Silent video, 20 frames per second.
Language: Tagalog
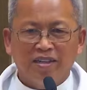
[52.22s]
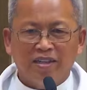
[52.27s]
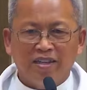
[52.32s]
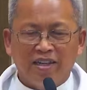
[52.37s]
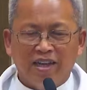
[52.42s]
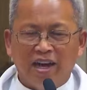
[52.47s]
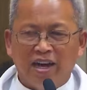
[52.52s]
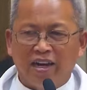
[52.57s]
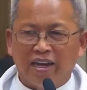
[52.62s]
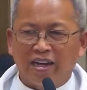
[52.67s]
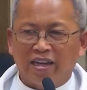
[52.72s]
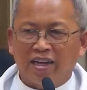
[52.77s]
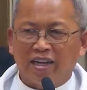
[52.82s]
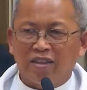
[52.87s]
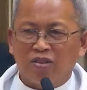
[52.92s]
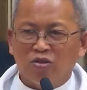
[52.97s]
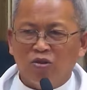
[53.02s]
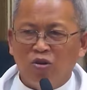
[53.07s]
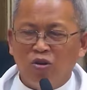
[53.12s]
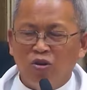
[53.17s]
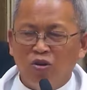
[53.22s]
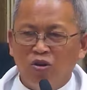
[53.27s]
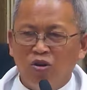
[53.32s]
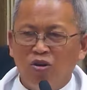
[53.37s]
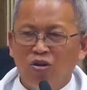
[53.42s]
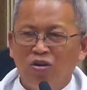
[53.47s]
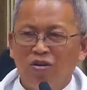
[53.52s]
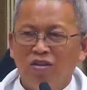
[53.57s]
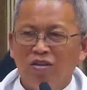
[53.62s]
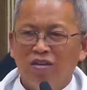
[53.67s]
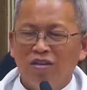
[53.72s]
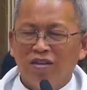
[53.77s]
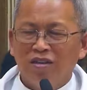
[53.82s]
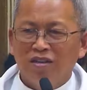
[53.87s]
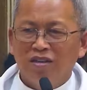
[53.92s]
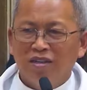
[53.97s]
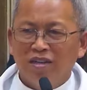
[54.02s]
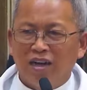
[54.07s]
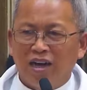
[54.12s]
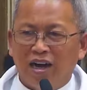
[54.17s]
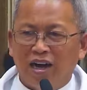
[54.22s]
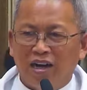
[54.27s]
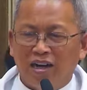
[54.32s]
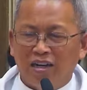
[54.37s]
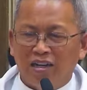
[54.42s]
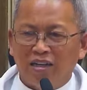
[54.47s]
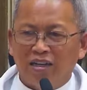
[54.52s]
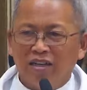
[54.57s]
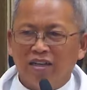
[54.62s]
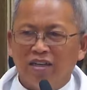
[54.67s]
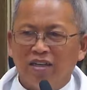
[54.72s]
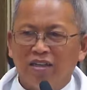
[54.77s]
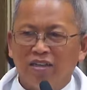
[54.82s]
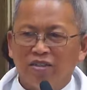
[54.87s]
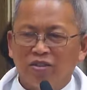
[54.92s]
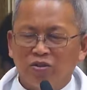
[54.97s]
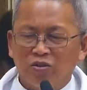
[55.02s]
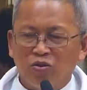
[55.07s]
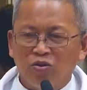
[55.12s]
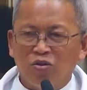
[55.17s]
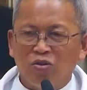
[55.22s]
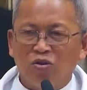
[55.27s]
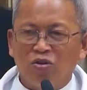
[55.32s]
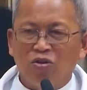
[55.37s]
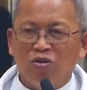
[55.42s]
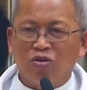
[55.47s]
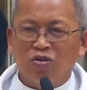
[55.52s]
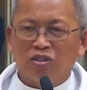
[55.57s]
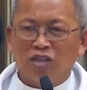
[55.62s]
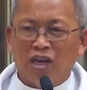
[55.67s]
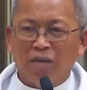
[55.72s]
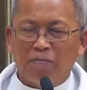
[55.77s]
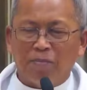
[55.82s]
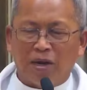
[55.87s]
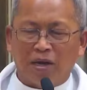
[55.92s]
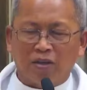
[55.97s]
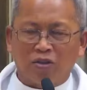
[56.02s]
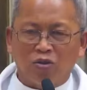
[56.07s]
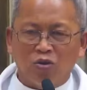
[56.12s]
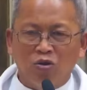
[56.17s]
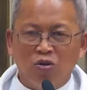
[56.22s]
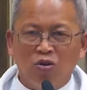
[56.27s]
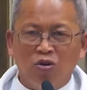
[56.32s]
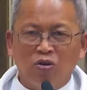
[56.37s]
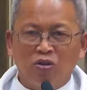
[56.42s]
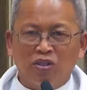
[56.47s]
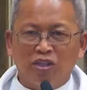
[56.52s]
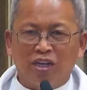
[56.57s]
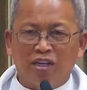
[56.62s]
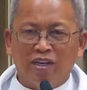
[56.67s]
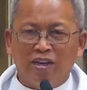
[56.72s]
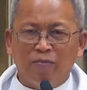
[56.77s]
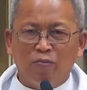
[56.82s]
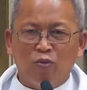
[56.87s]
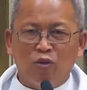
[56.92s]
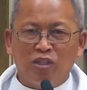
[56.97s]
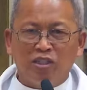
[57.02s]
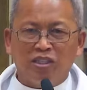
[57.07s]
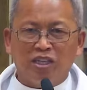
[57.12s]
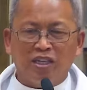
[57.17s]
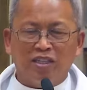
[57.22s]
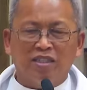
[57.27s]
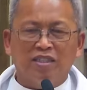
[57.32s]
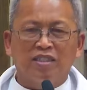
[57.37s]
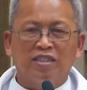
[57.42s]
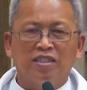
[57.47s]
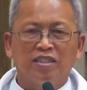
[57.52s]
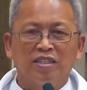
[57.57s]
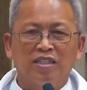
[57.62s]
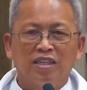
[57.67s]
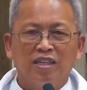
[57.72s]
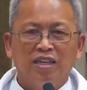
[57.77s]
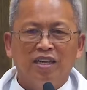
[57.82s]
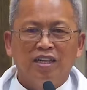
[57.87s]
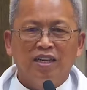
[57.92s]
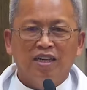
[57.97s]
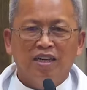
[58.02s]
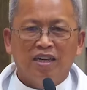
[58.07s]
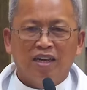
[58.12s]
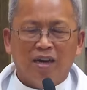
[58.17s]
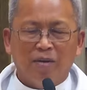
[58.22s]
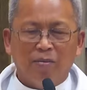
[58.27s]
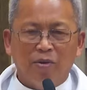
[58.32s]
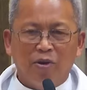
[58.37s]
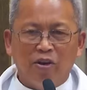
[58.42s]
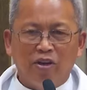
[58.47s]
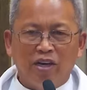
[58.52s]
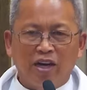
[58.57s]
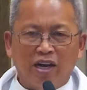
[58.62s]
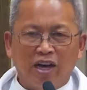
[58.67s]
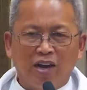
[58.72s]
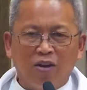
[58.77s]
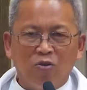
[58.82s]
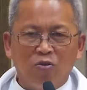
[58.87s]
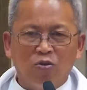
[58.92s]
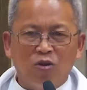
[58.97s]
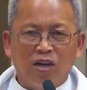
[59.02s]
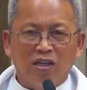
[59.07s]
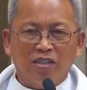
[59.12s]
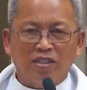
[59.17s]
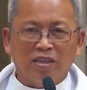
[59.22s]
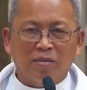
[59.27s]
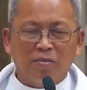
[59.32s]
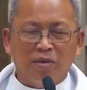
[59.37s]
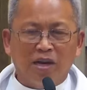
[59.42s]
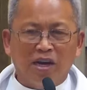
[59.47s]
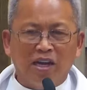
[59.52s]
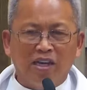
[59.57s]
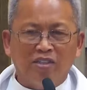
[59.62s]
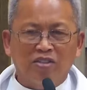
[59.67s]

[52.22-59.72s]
Niya ang ikatulo ang sugo sa pagtuo sad ni Moises nga mo'y nakaluwas sa mga